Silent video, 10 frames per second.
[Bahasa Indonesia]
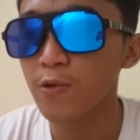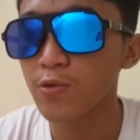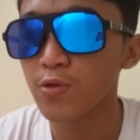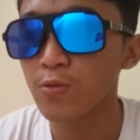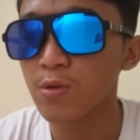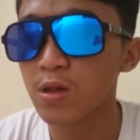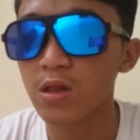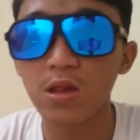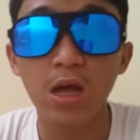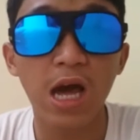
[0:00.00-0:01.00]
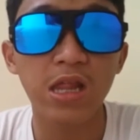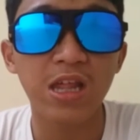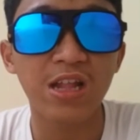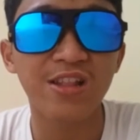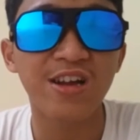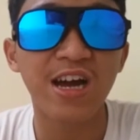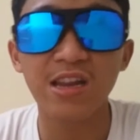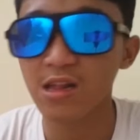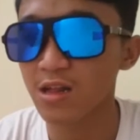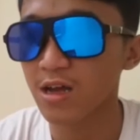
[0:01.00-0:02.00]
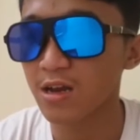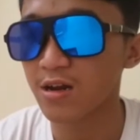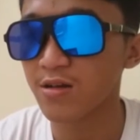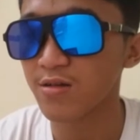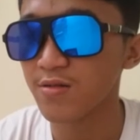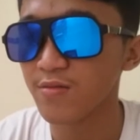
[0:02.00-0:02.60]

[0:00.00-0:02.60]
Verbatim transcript: youtubers Asia Tenggara sekarang